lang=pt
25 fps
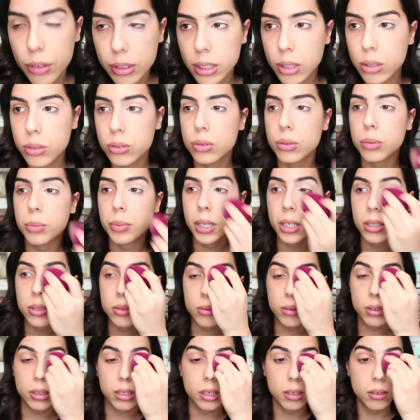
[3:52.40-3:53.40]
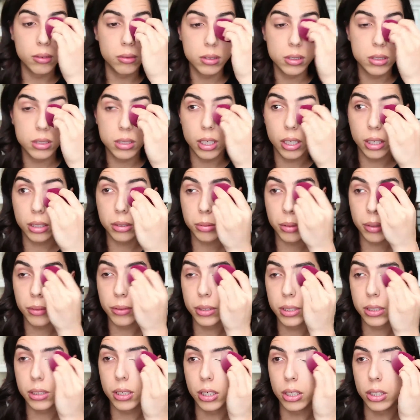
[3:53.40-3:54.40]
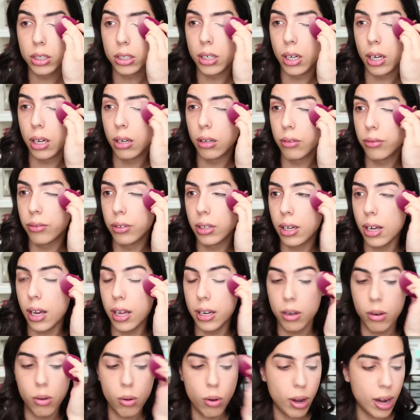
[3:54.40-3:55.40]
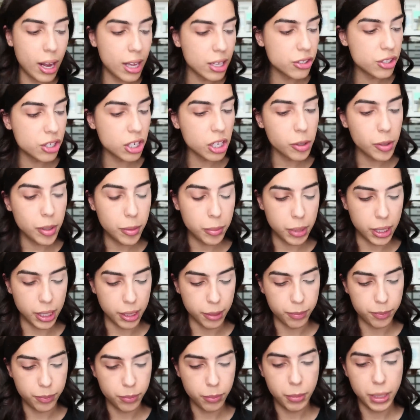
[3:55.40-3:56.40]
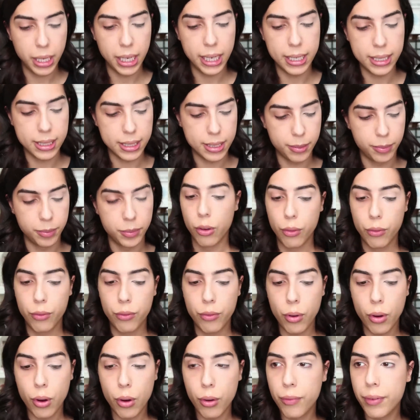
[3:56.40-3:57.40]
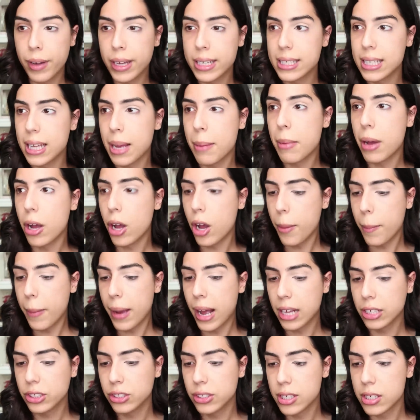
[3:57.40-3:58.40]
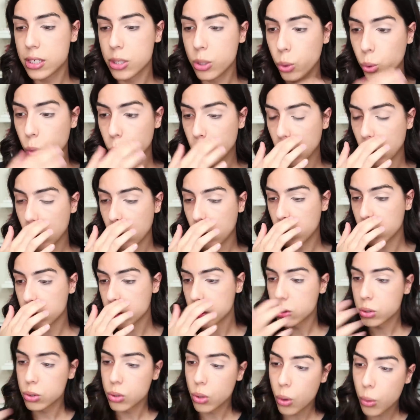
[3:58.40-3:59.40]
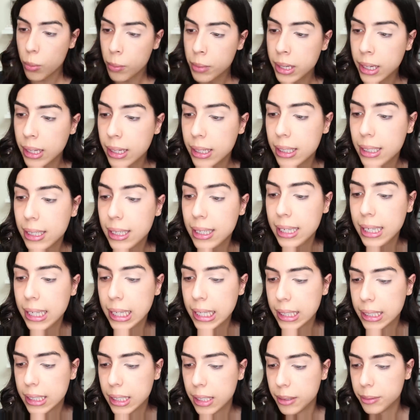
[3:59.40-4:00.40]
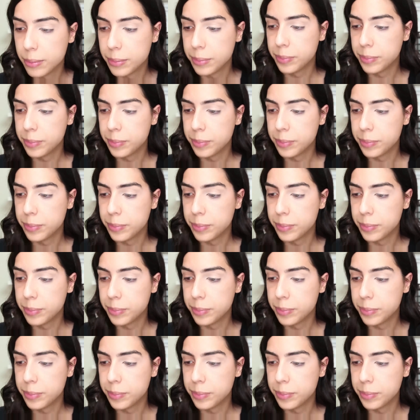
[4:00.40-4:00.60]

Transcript: Vou dar um super zoom aqui em vocês pra vocês já ficarem coladinho em mim. Beleza. Vou fazer a maior parte desse look com sombra líquida,